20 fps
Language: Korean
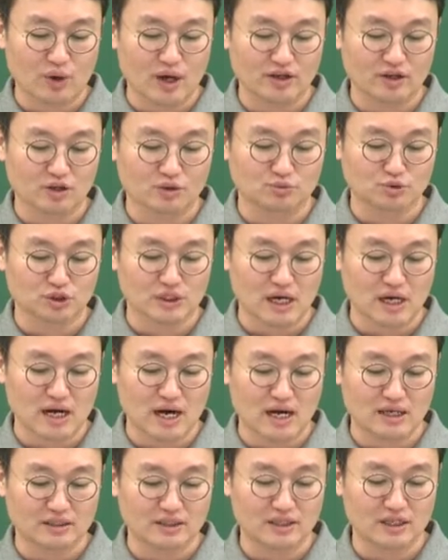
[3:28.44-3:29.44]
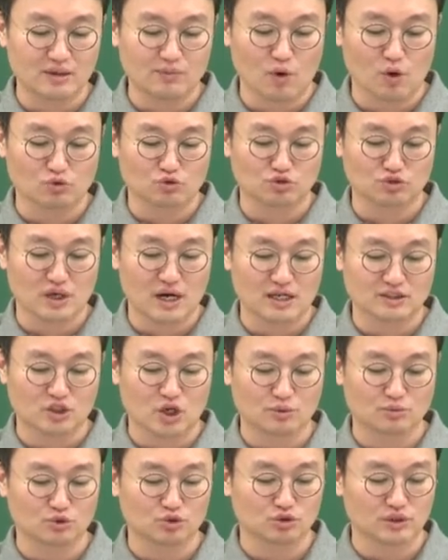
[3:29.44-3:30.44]
화력을 무장한 일본군과
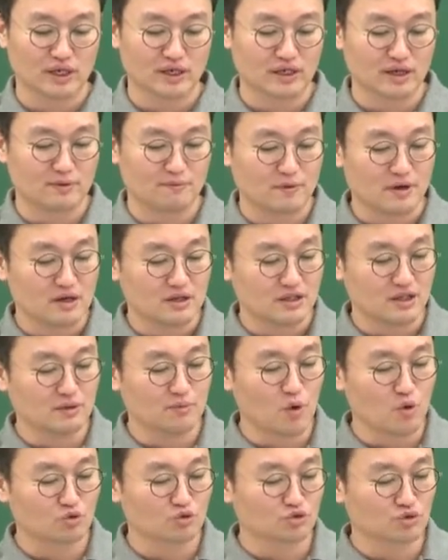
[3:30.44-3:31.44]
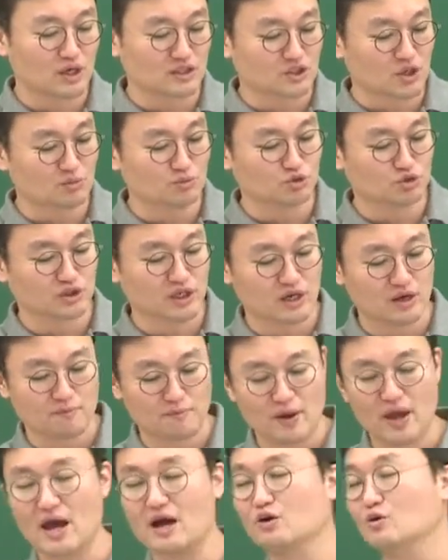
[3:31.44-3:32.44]
정부군에게 일본군과 정부군에게
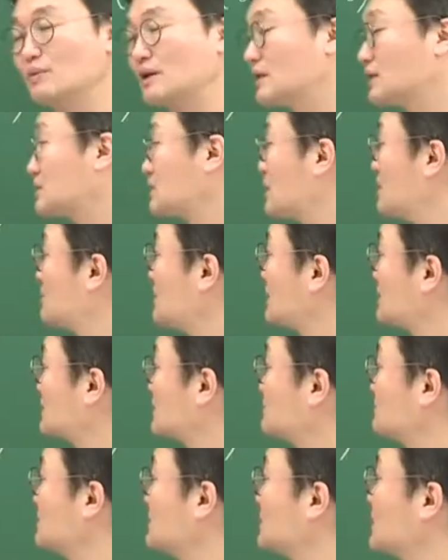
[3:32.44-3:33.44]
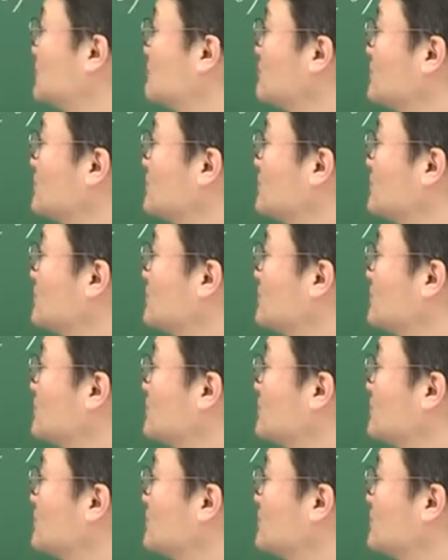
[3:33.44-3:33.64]
패하고 말았다. 맞습니다.